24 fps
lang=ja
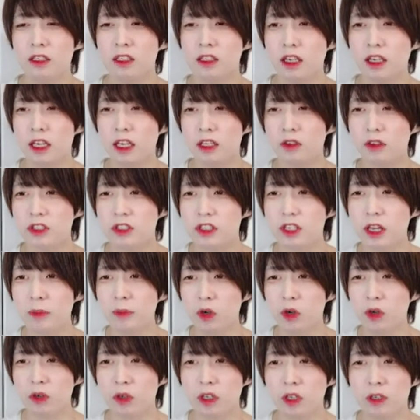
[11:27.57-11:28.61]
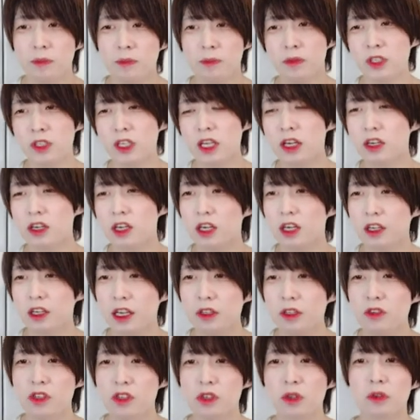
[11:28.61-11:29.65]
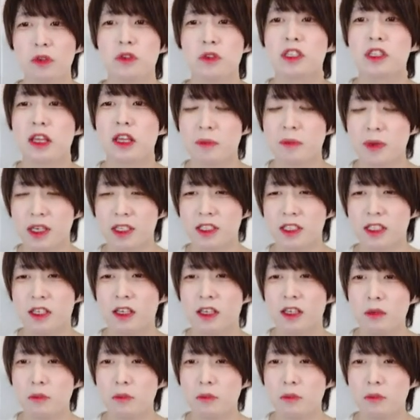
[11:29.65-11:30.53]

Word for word: えっと、いずれも VR 関係の仕事をしています。